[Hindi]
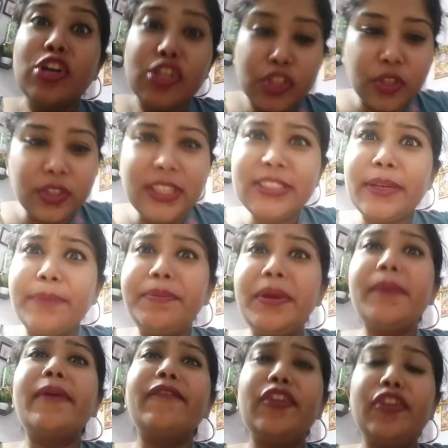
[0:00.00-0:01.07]
सो डेट जब भी
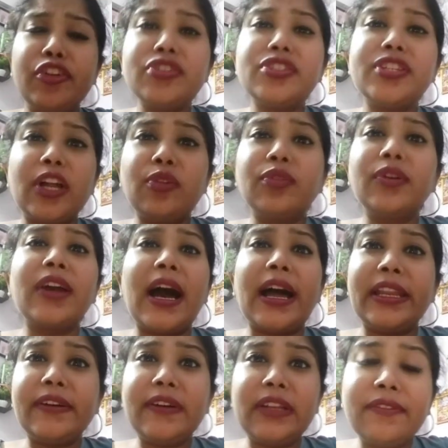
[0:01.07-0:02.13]
मैं वीडियोस डालूंगी
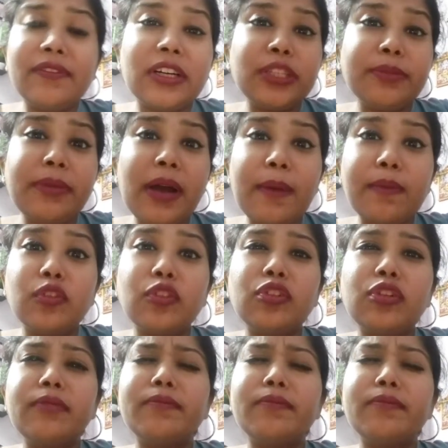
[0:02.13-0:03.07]
आने वाले वक्त में आपको